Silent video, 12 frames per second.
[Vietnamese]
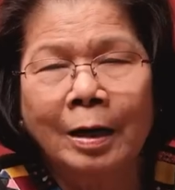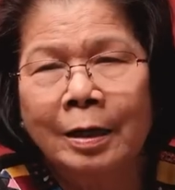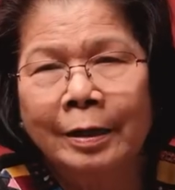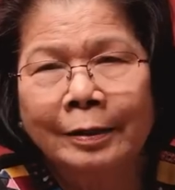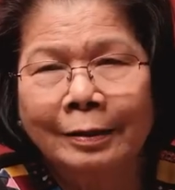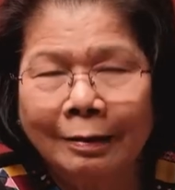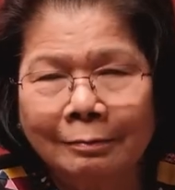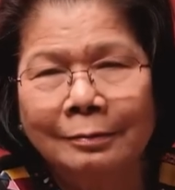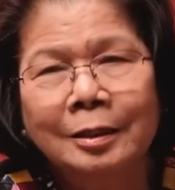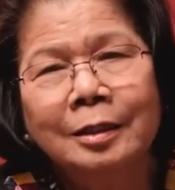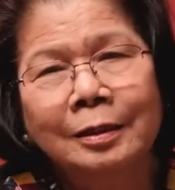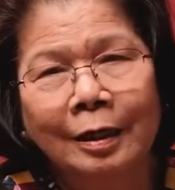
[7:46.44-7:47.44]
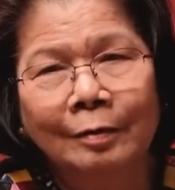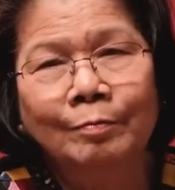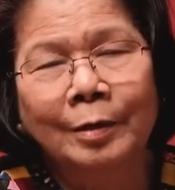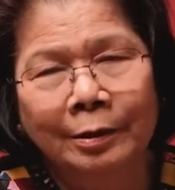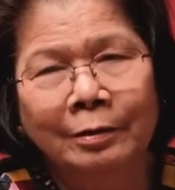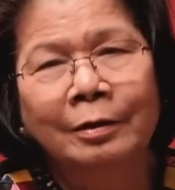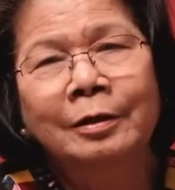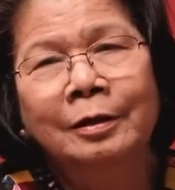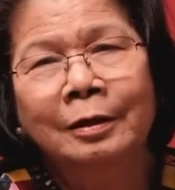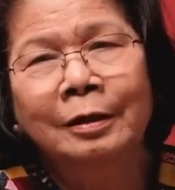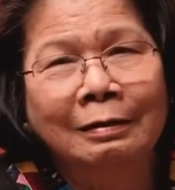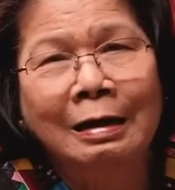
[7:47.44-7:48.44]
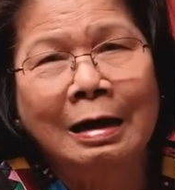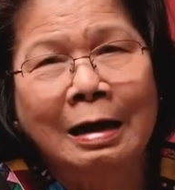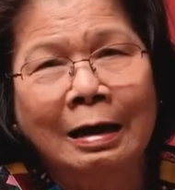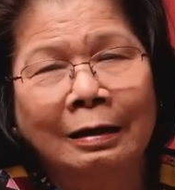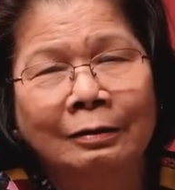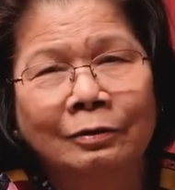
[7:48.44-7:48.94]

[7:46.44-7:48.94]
cái cách tiết kiệm nữa là